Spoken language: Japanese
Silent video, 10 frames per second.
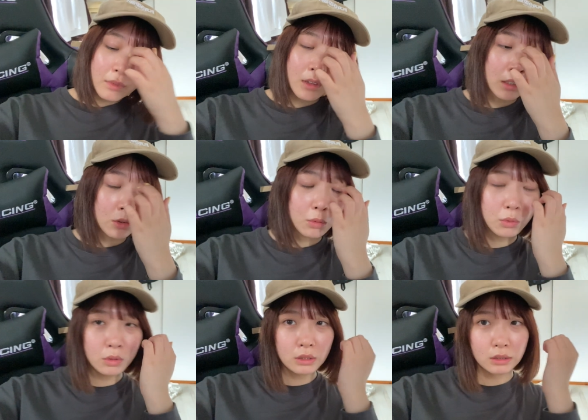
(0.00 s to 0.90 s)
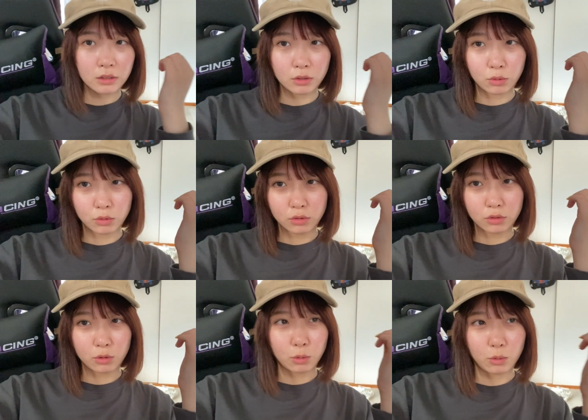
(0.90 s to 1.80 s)
なんと今回の
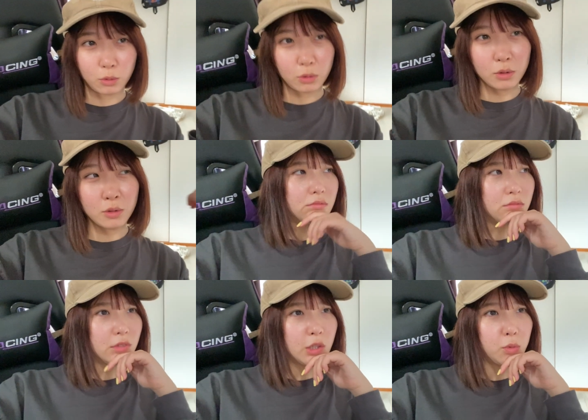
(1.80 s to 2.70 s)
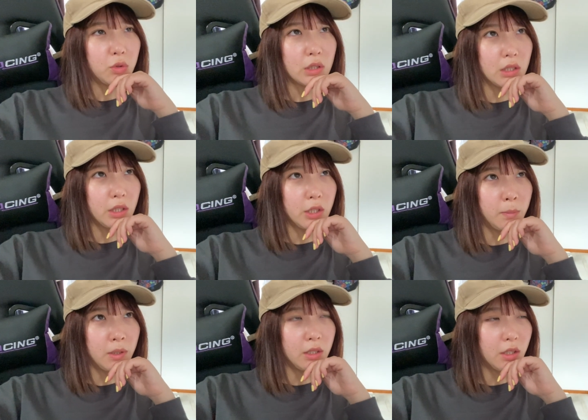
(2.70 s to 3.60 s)
旅行、飛行機代2
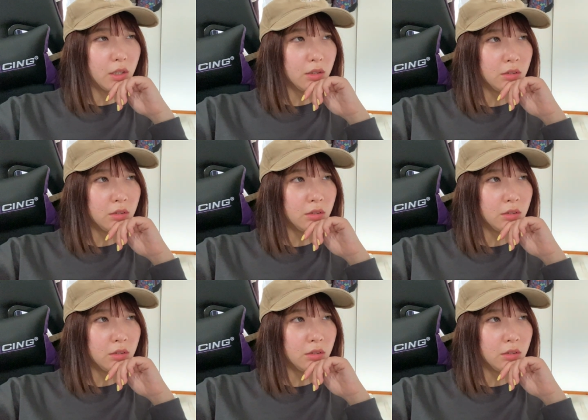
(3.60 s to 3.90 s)
万円、